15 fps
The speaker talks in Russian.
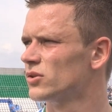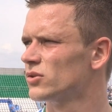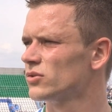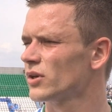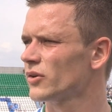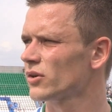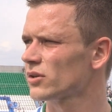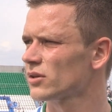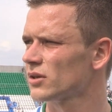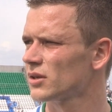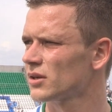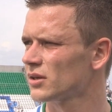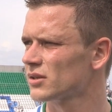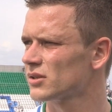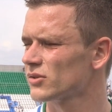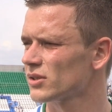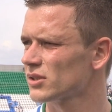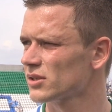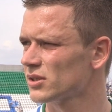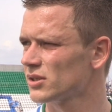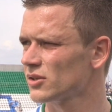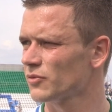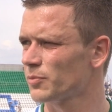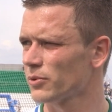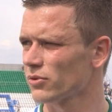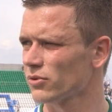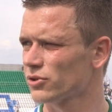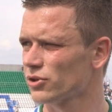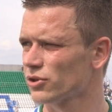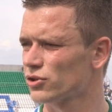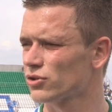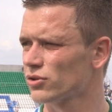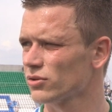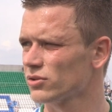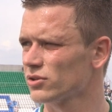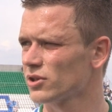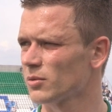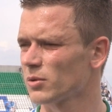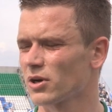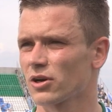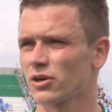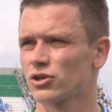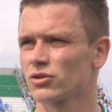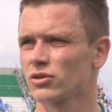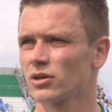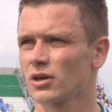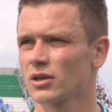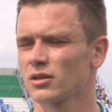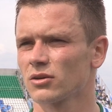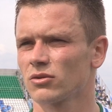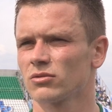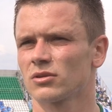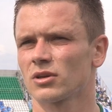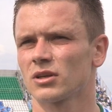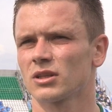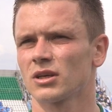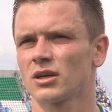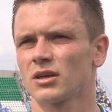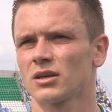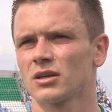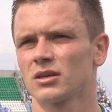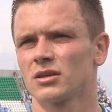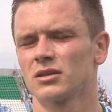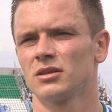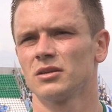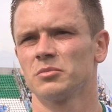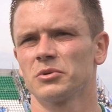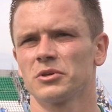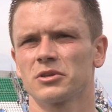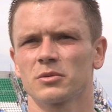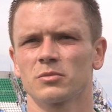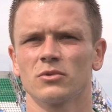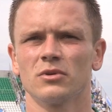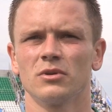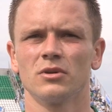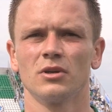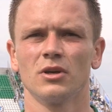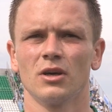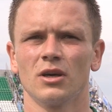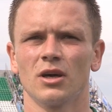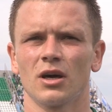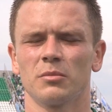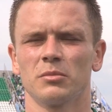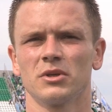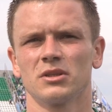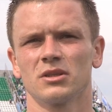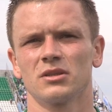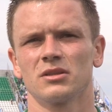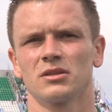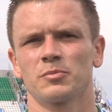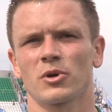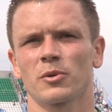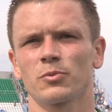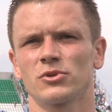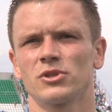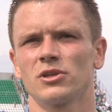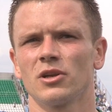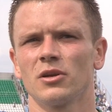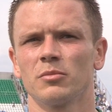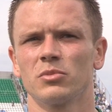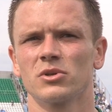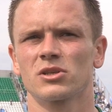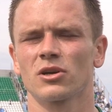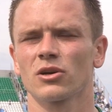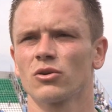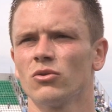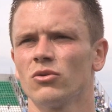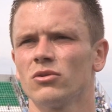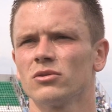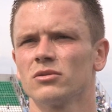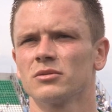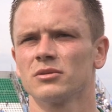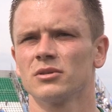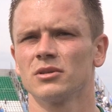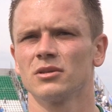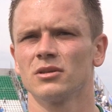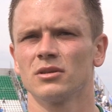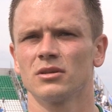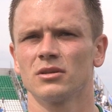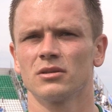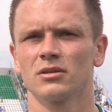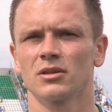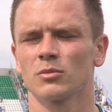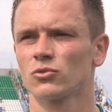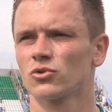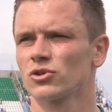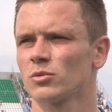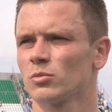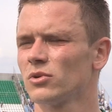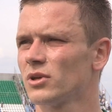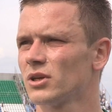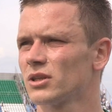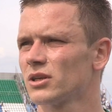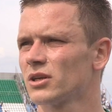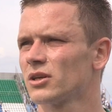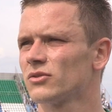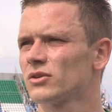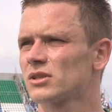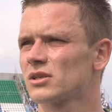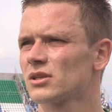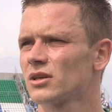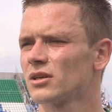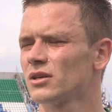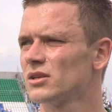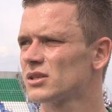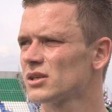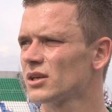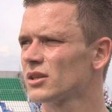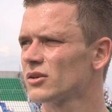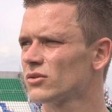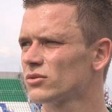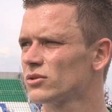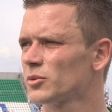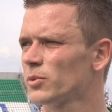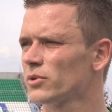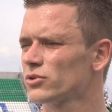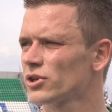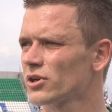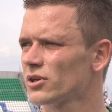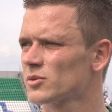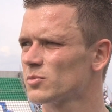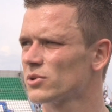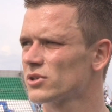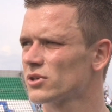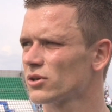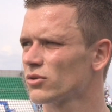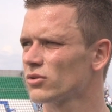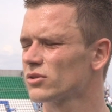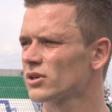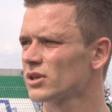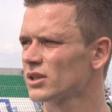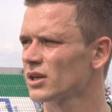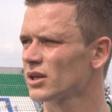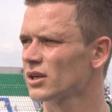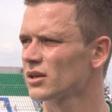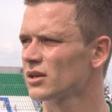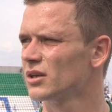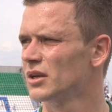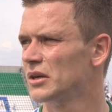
Наверное, связано с тем, в первую очередь, что «Динамо» хорошо играет на контратаках, и поэтому а мы пропустили быстрый гол, и нам нужно было отыгрываться, и из-за этого у них получались быстрые контратаки.